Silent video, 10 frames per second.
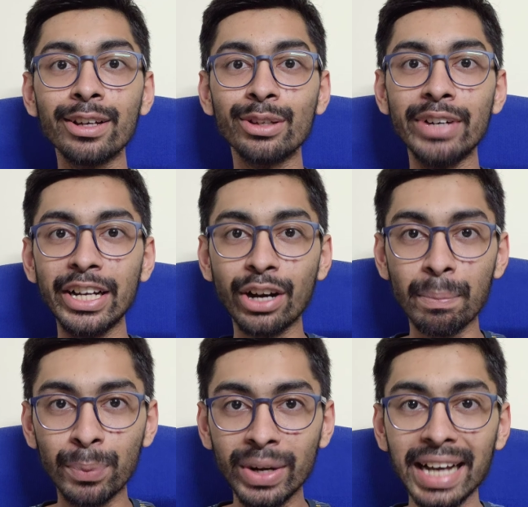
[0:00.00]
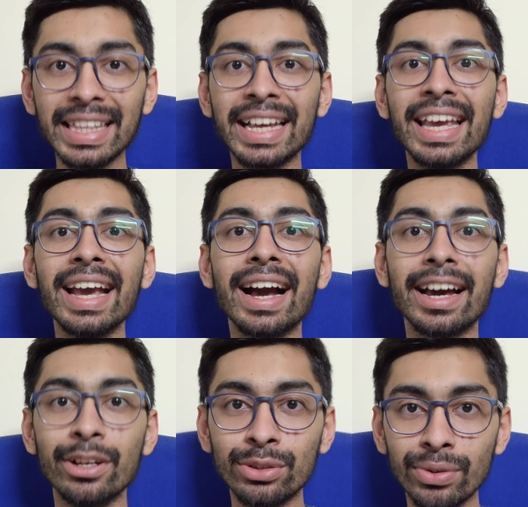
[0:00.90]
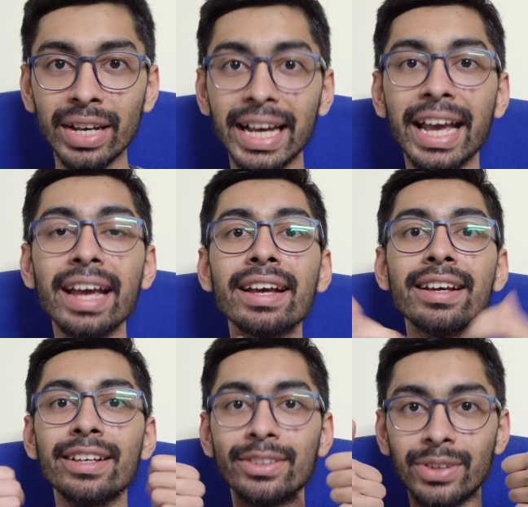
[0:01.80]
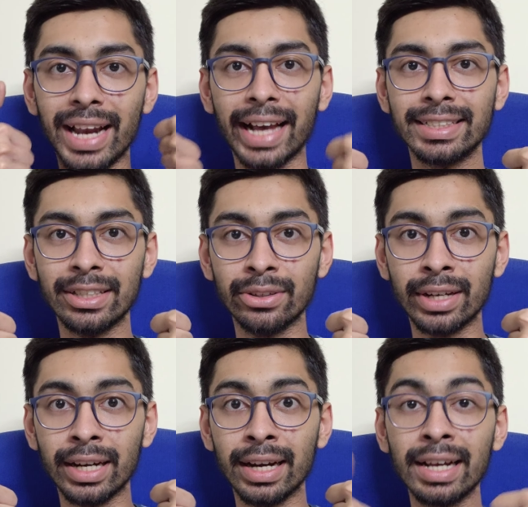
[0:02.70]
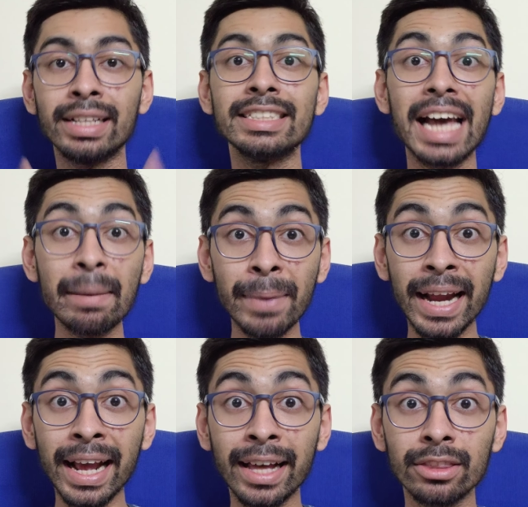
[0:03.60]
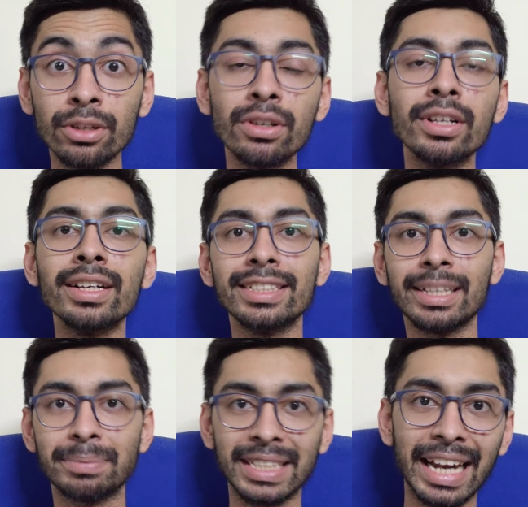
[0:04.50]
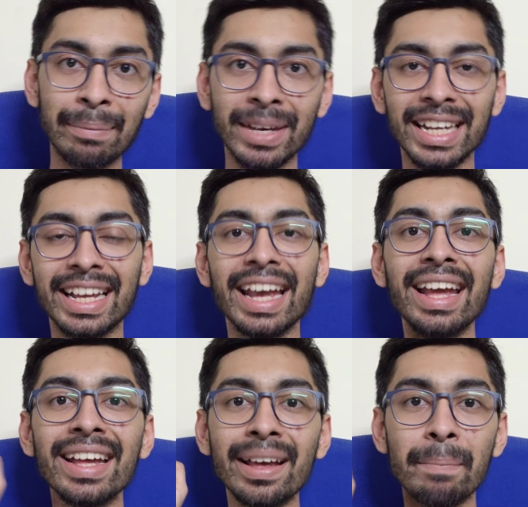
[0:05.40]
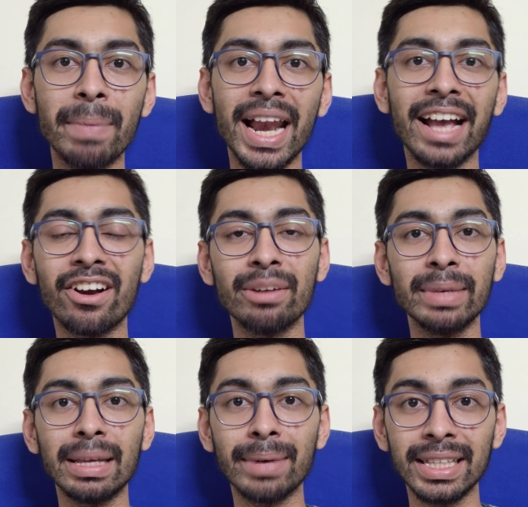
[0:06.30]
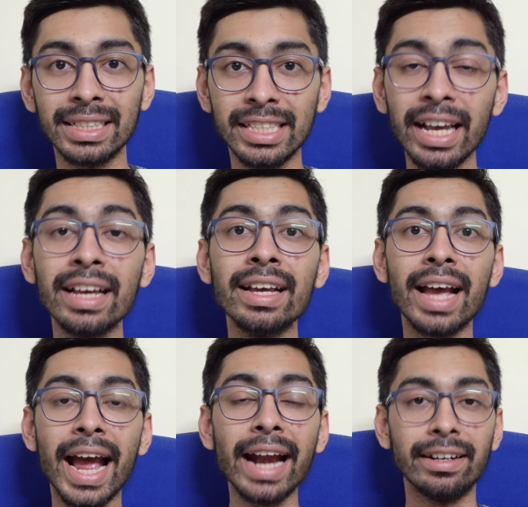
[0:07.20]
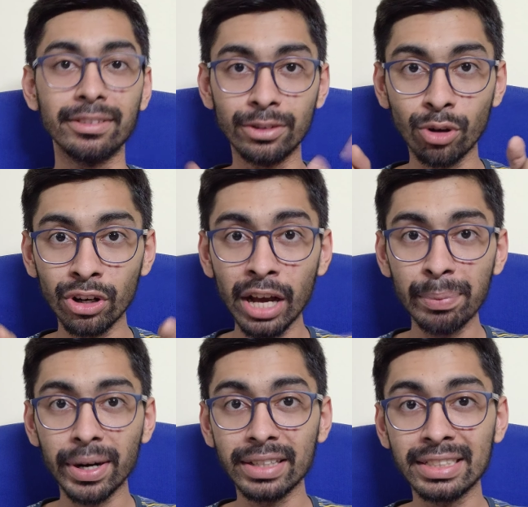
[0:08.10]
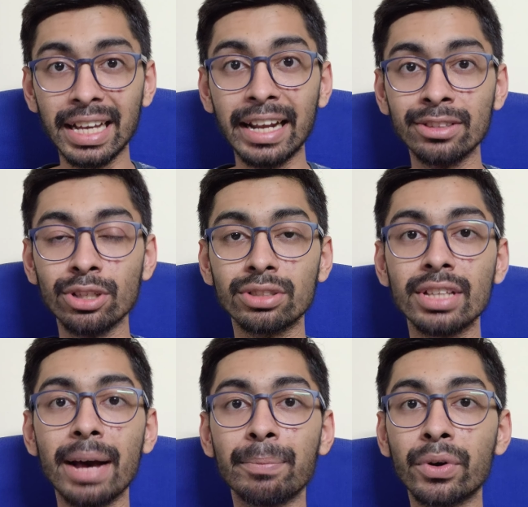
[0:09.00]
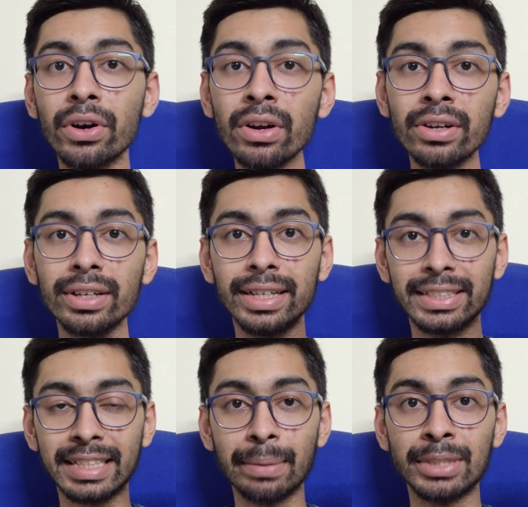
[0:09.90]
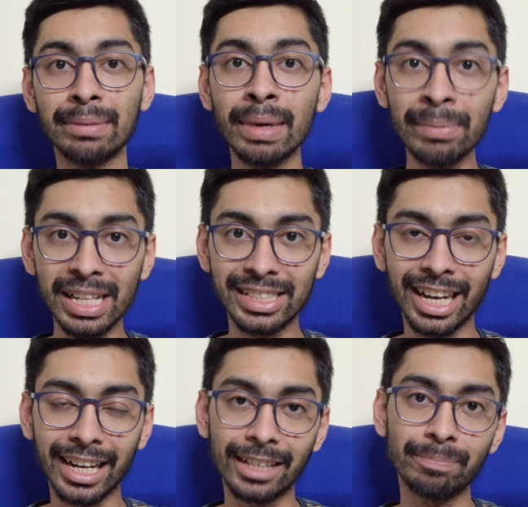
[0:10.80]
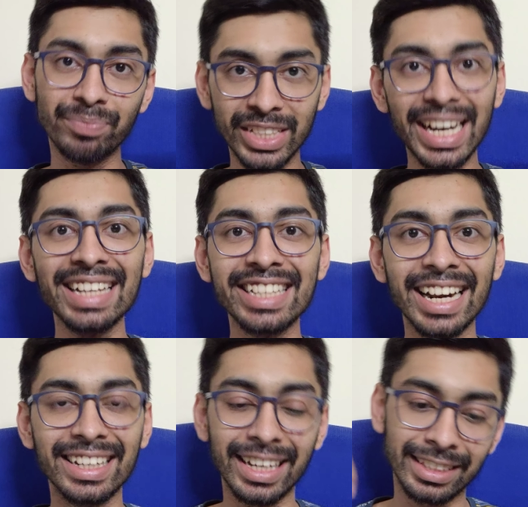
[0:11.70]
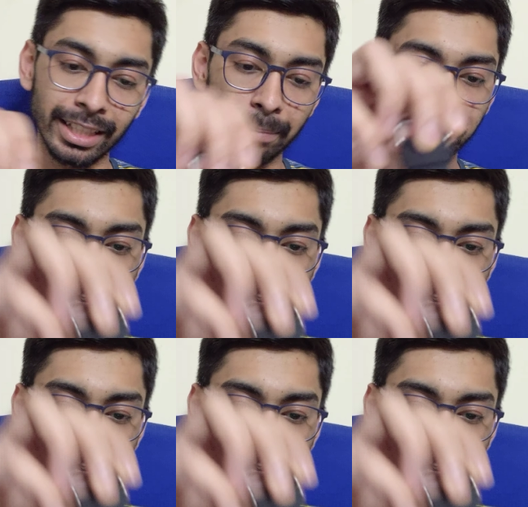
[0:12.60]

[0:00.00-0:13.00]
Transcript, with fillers: तो वीडियो को पूरा देखिए अगर यूजफुल लगे तो लाइक जरूर करना चैनल पर नए हैं तो सब्सक्राइब करके बेल आइकॉन में दबा दीजिए एंड दोनों ही प्रोडक्ट्स का लिंक दोस्तों आपको डिस्क्रिप्शन में मिल जाएगा चलिए स्टार्ट करते हैं